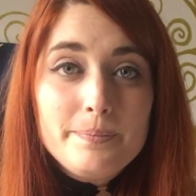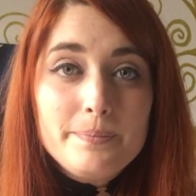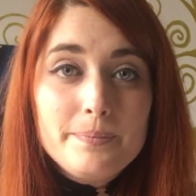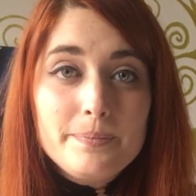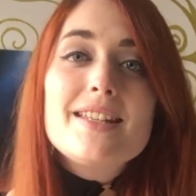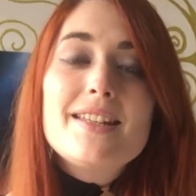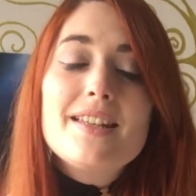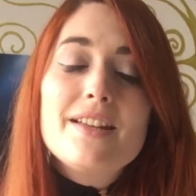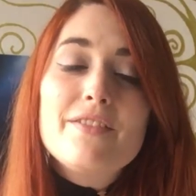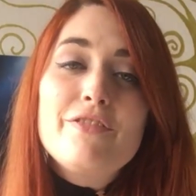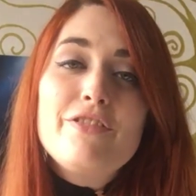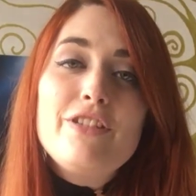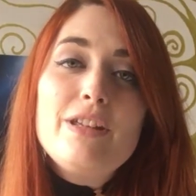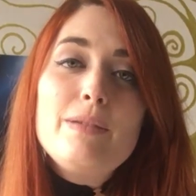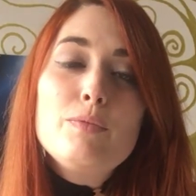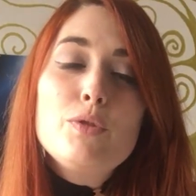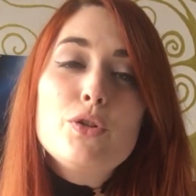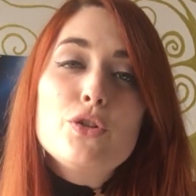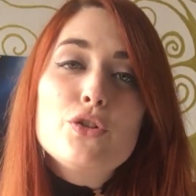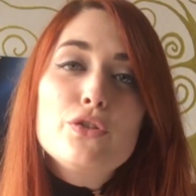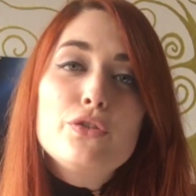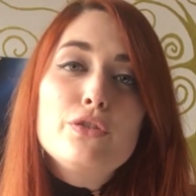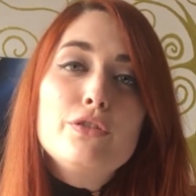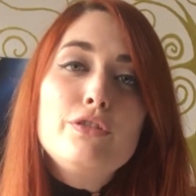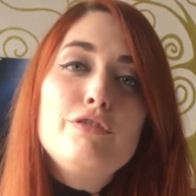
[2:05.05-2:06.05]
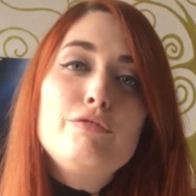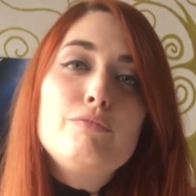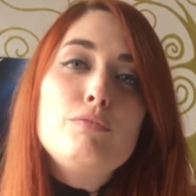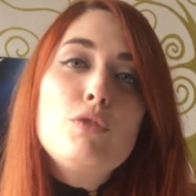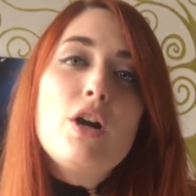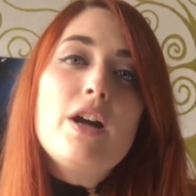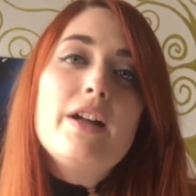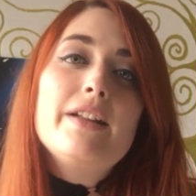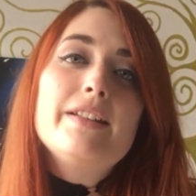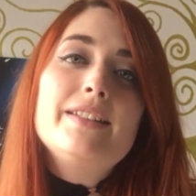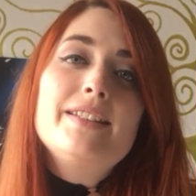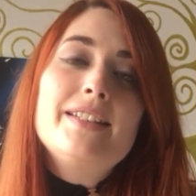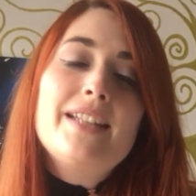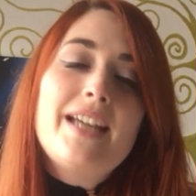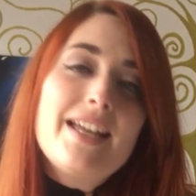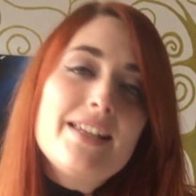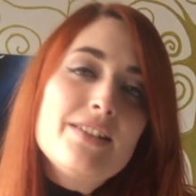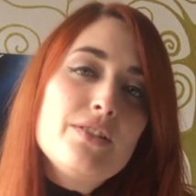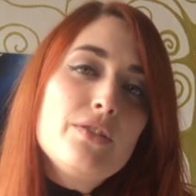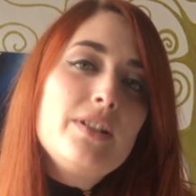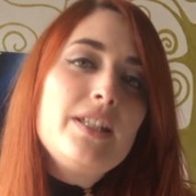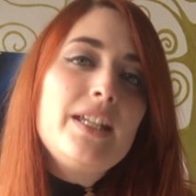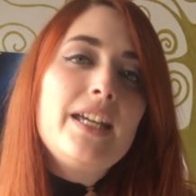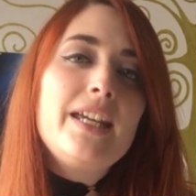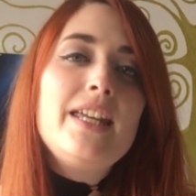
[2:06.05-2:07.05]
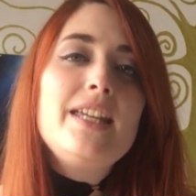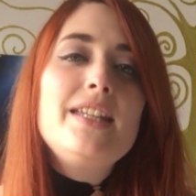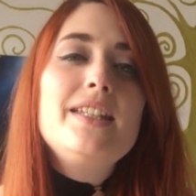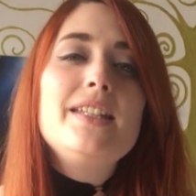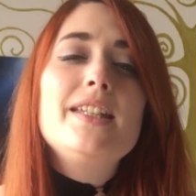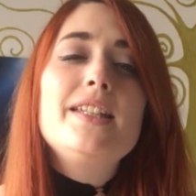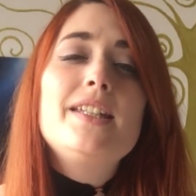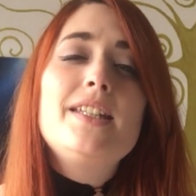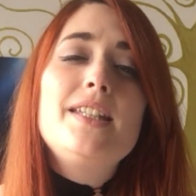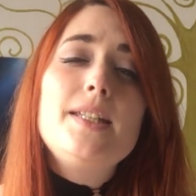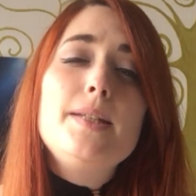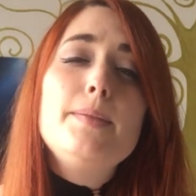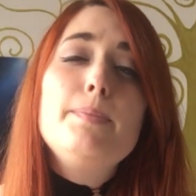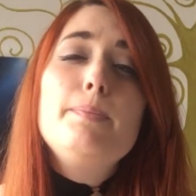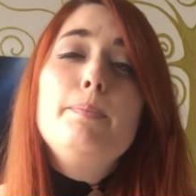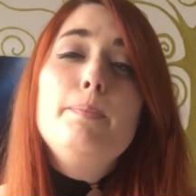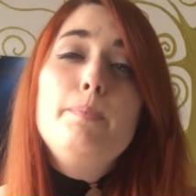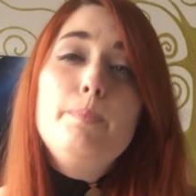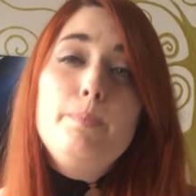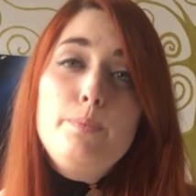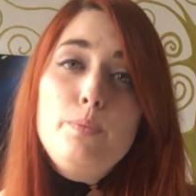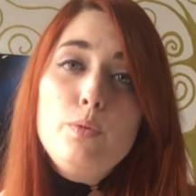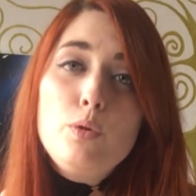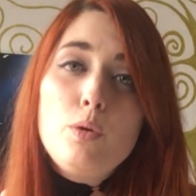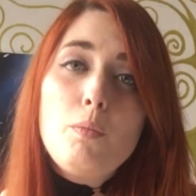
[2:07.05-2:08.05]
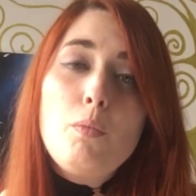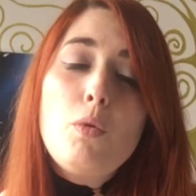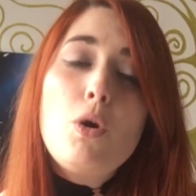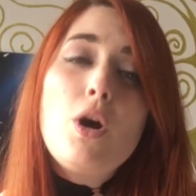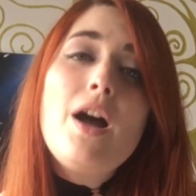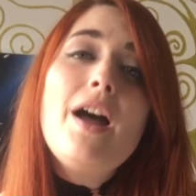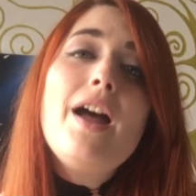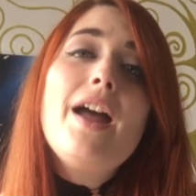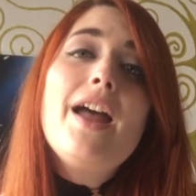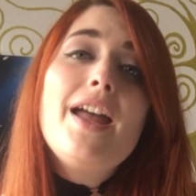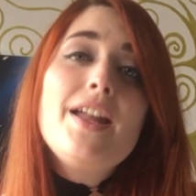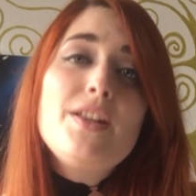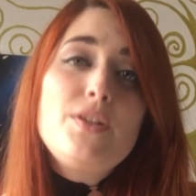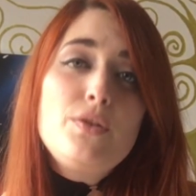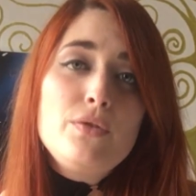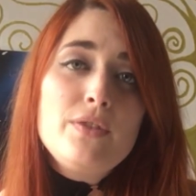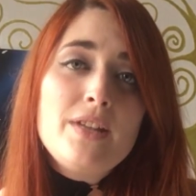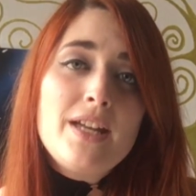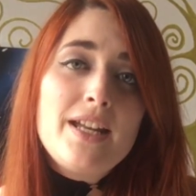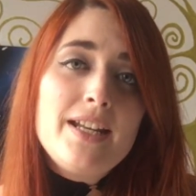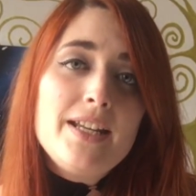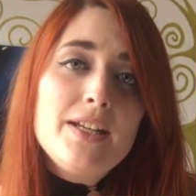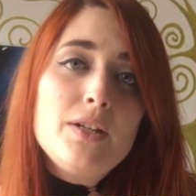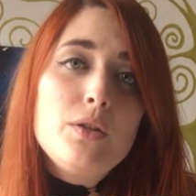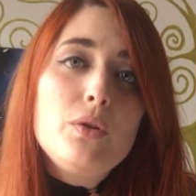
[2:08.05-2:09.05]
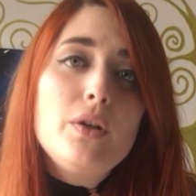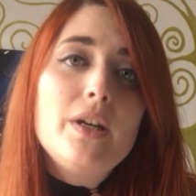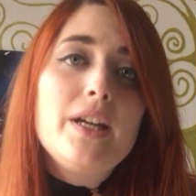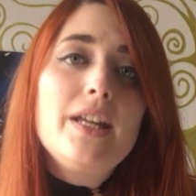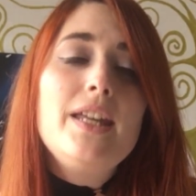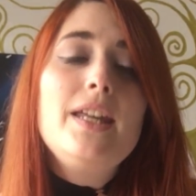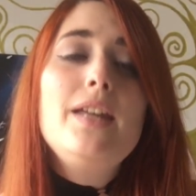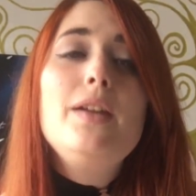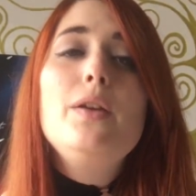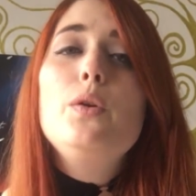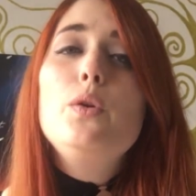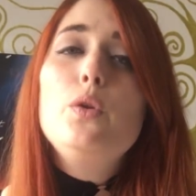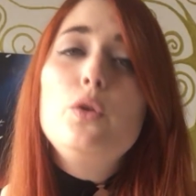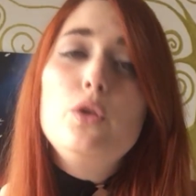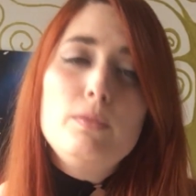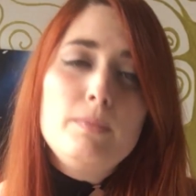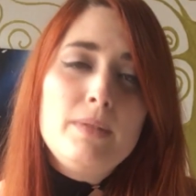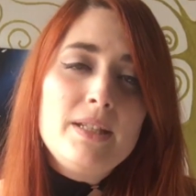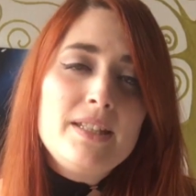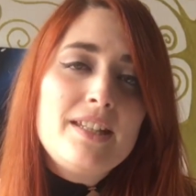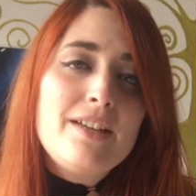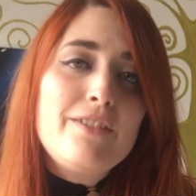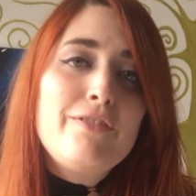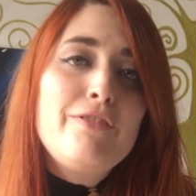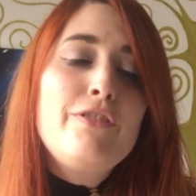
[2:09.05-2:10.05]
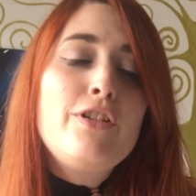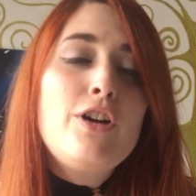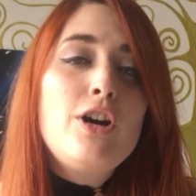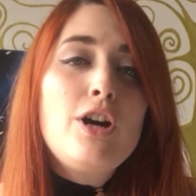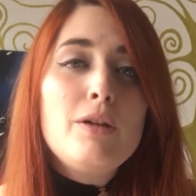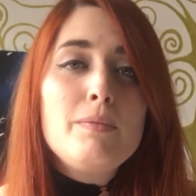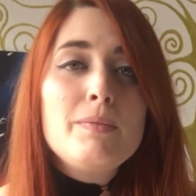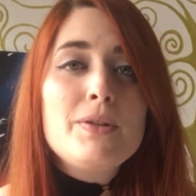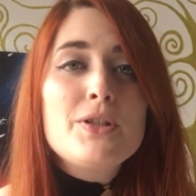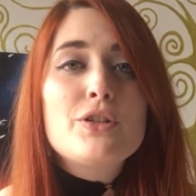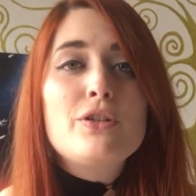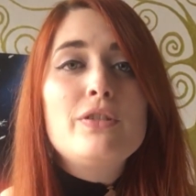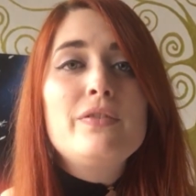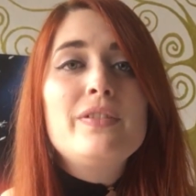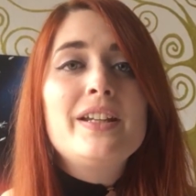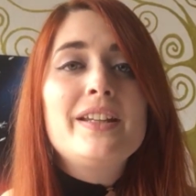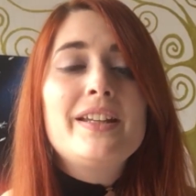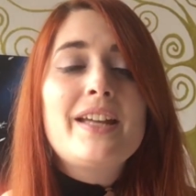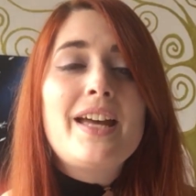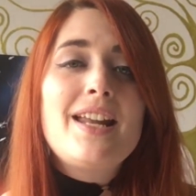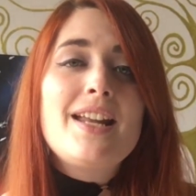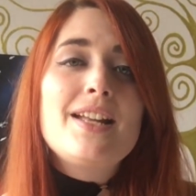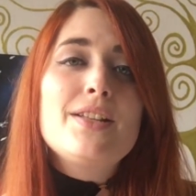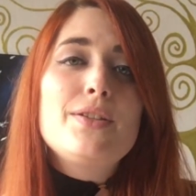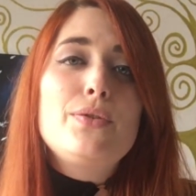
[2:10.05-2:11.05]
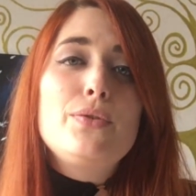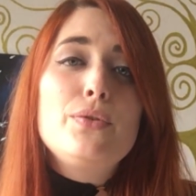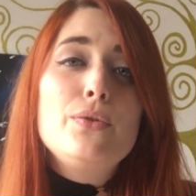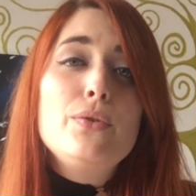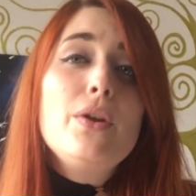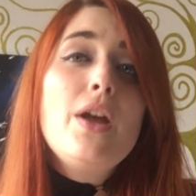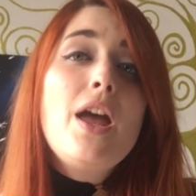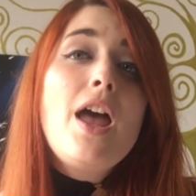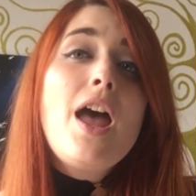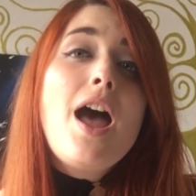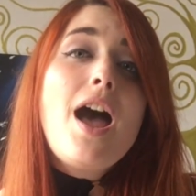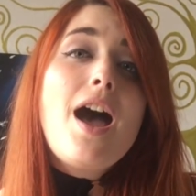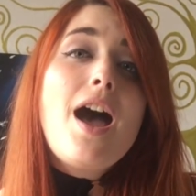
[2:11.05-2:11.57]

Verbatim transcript: C'est un film que je trouve moi très onirique et qui pour moi est une allégorie, une métaphore, mais je reviendrai là-dessus